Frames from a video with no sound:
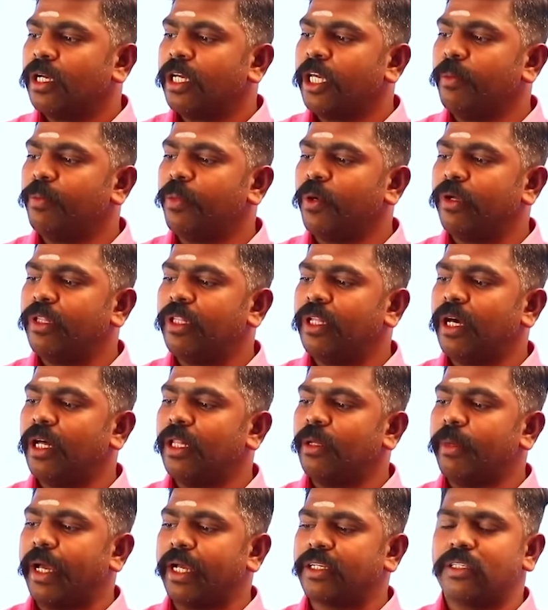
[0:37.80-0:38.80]
இப்போ வந்து
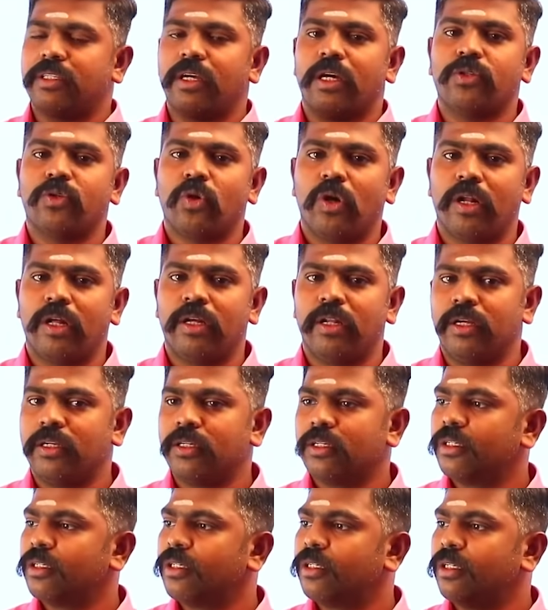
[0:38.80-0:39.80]
அந்த மேக்ஸ் சார் சொல்கிறாரு
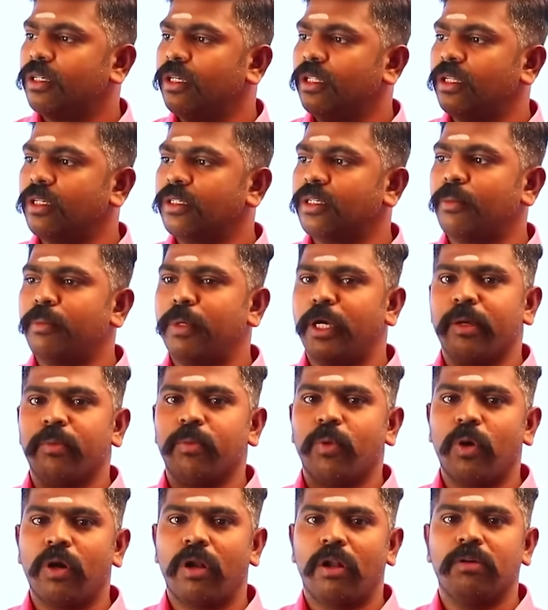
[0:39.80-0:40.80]
இந்த சம்ம நீ
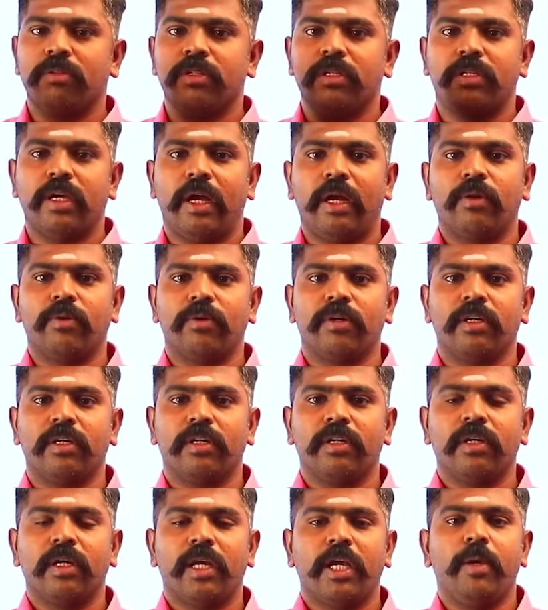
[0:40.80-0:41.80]
போர்டில் வந்து செய்யணும்னு
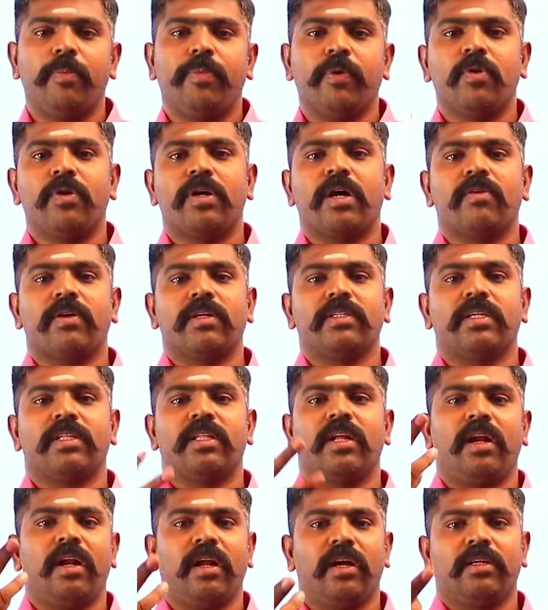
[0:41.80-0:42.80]
இப்போ அவன் கவனம்
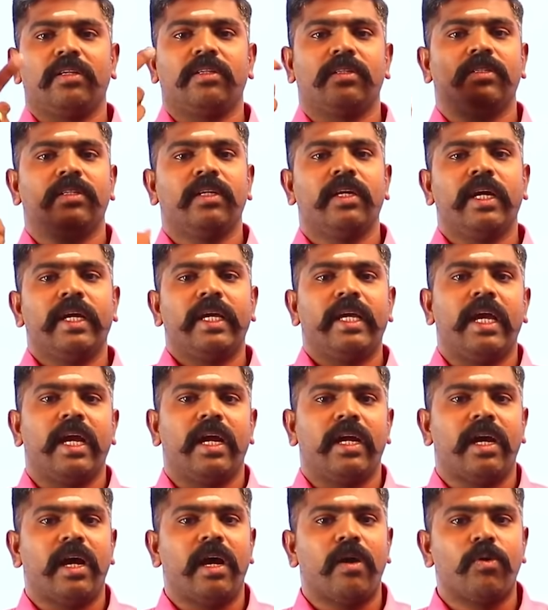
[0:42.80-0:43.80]
சிதறலை
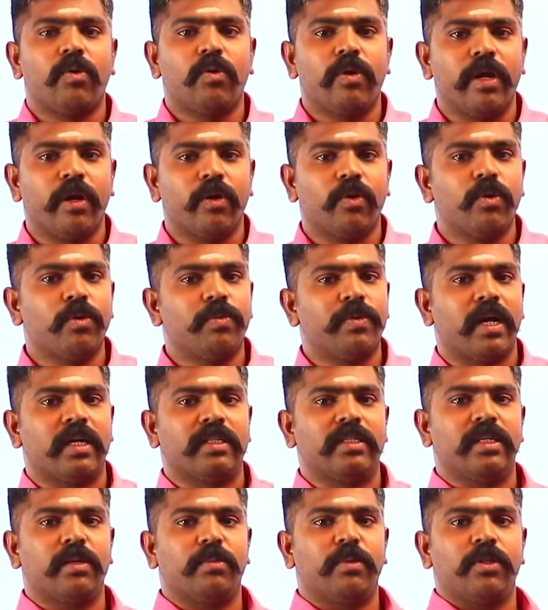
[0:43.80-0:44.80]
ஏன்னா அவர் உன்னைய கூப்பிட்டு
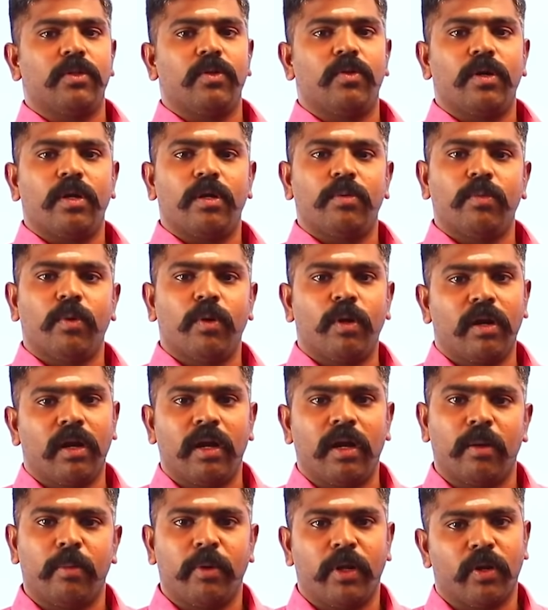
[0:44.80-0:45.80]
அசிங்கப்படுத்திடுவாரோ போர்டில்
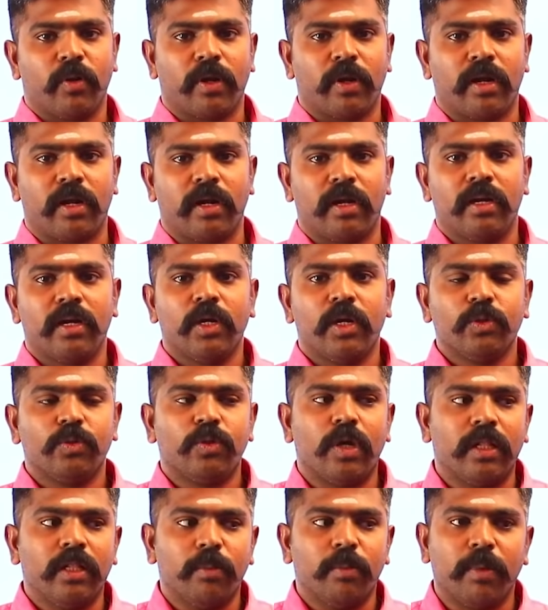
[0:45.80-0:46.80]
அப்படின்னு உடனே
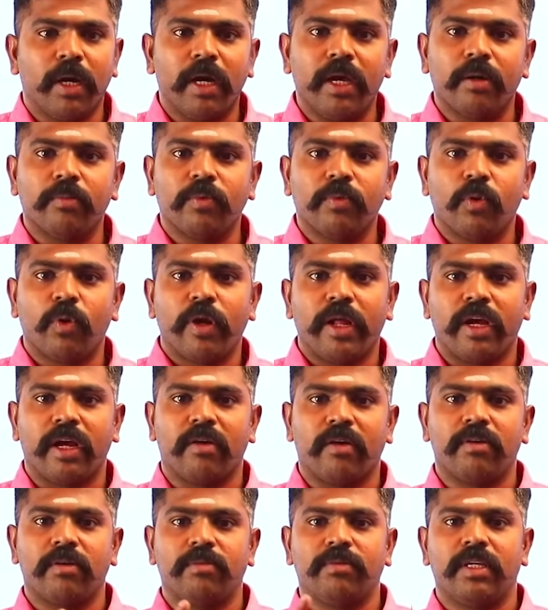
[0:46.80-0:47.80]
ஸோ அந்த பயம் உன்னைய
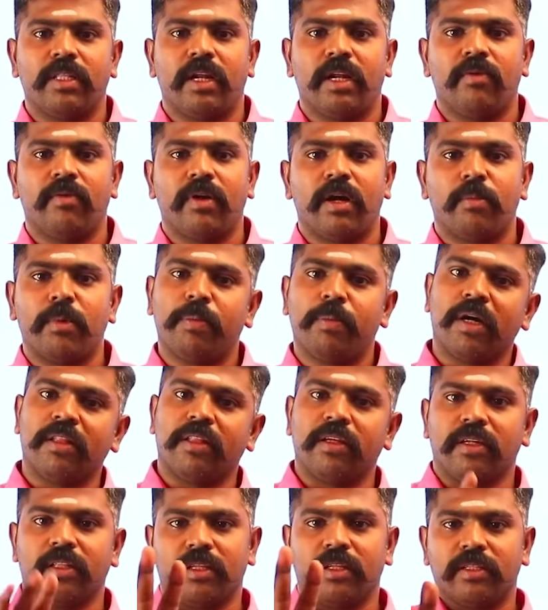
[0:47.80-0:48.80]
கவனம் சிதற விடாமல்
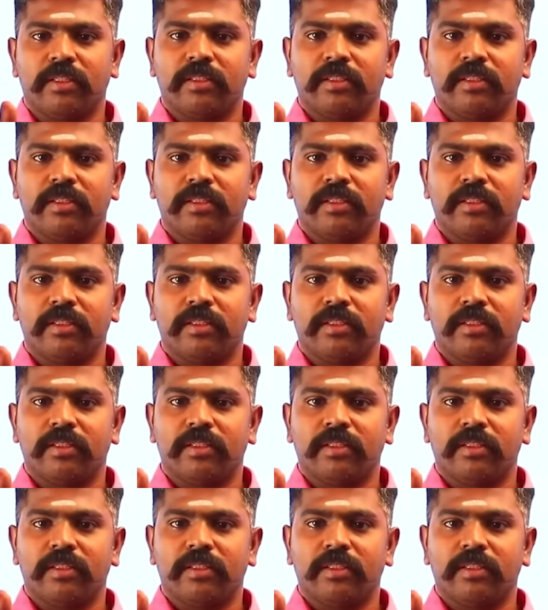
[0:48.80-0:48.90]
பார்த்துக்குது